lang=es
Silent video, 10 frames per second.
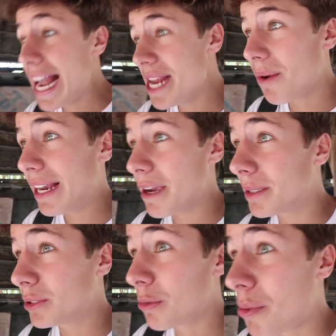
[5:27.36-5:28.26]
Al igual que
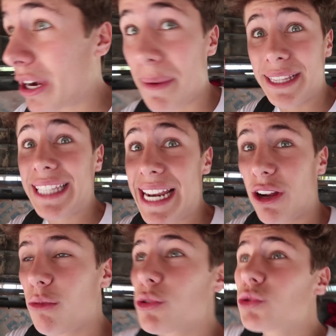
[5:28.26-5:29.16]
vas viendo por la
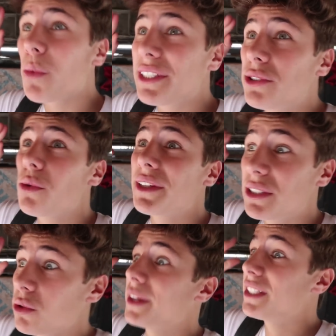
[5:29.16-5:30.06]
ventana Como subes y subes
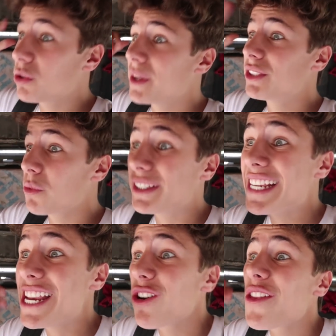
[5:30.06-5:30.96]
y subes y subes y
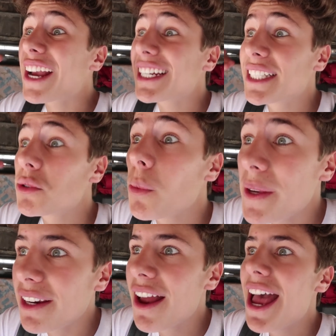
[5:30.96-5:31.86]
subes y no dejas de
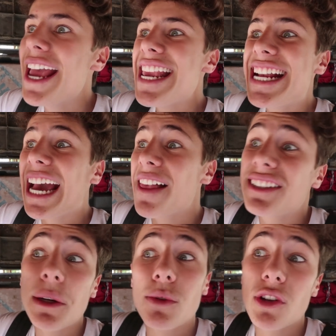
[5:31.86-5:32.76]
subir. Y
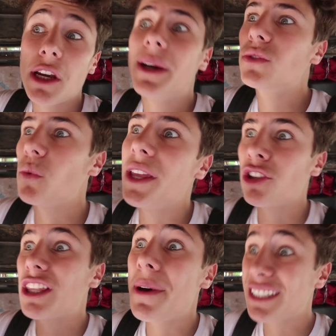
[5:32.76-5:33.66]
cada segundo que vas
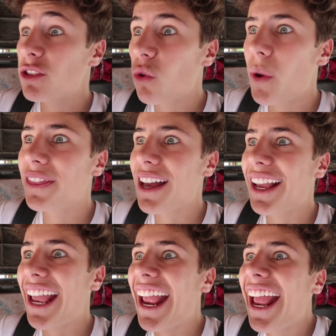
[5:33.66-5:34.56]
subiendo te vas dando cuenta
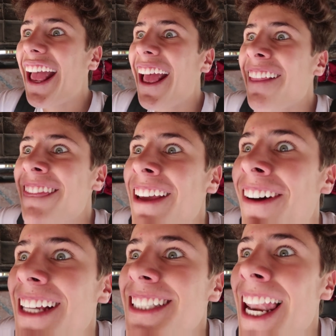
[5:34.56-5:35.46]
que te
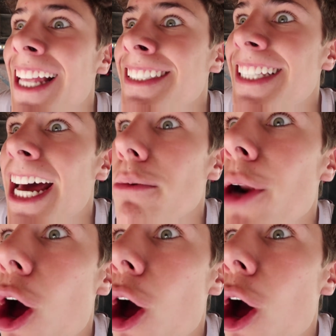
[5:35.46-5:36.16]
vas a lanzar,